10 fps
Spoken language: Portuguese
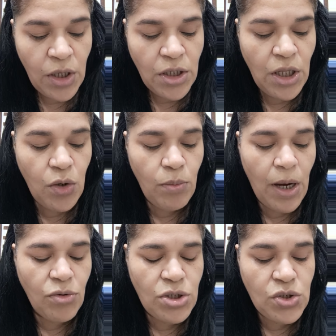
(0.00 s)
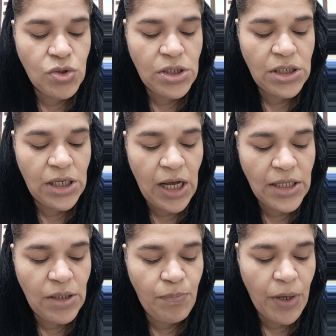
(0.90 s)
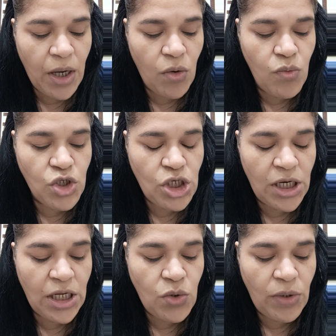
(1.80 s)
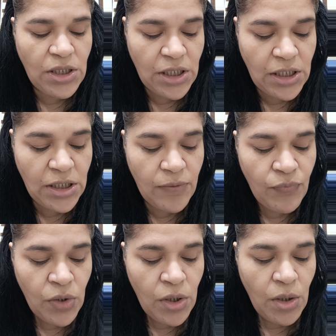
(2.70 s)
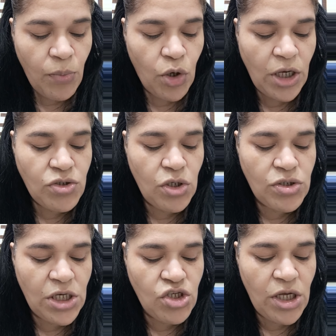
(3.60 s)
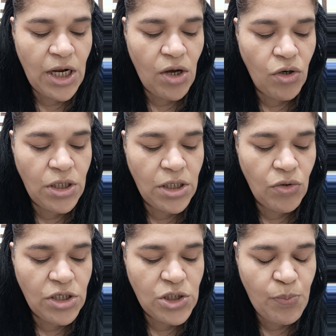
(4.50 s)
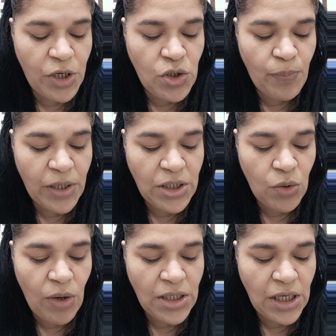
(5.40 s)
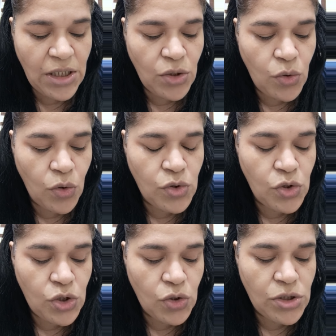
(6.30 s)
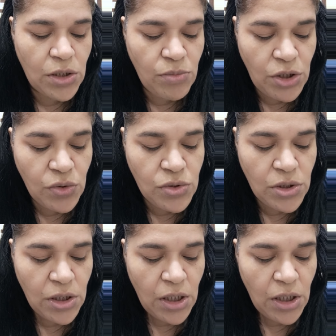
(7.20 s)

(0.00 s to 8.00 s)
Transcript: Nenhum mal te sucederá, nem praga alguma chegará à tua tenda. Porque aos seus anjos dará ordem a teu respeito para te guardar em todos os teus caminhos.